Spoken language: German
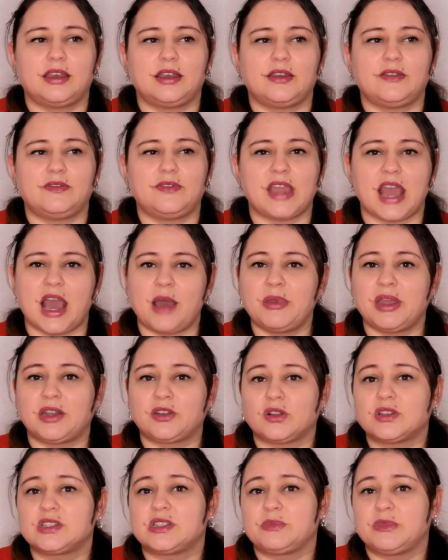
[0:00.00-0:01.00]
wir haben ja
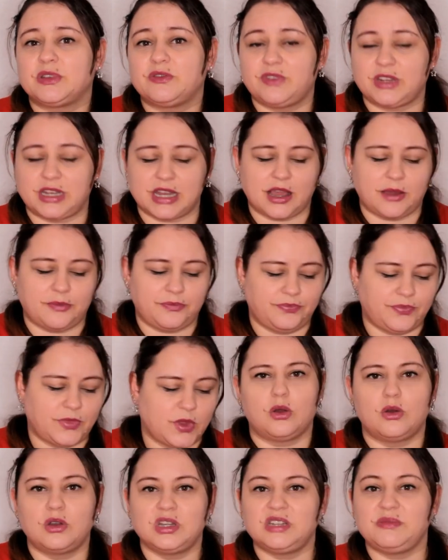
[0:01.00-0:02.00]
trotzdem Gewinner.
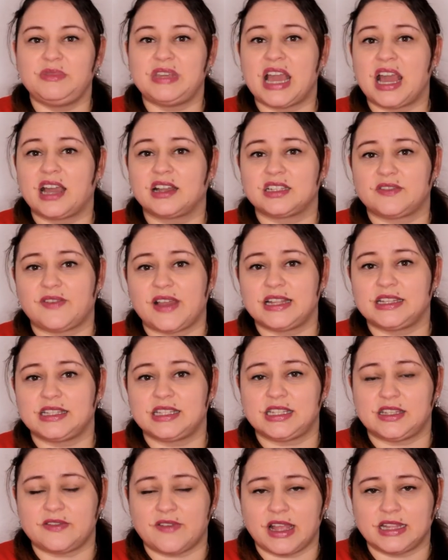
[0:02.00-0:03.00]
Und im Jahre
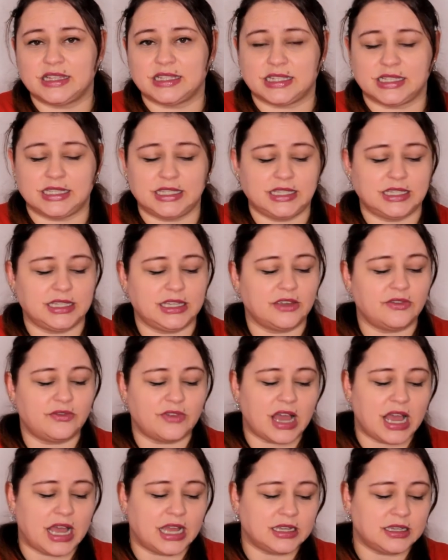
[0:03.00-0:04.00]
2020
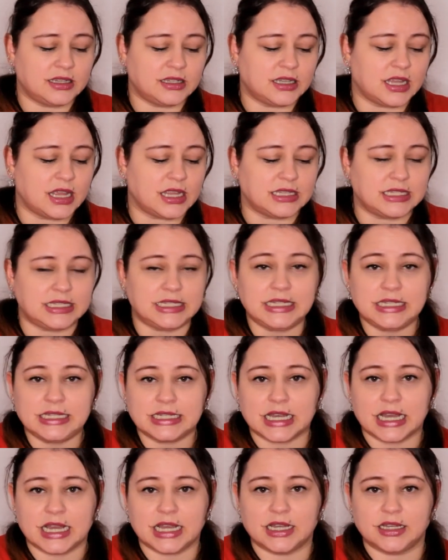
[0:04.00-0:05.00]
gewann
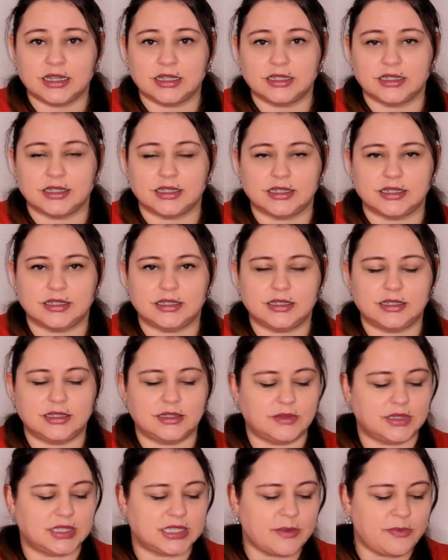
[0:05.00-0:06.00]
Dieter
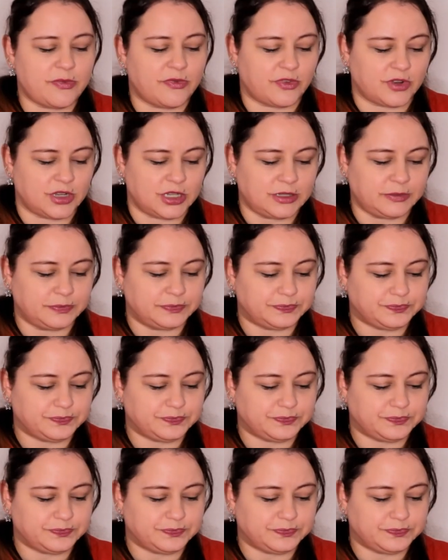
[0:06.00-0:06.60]
Zipfel,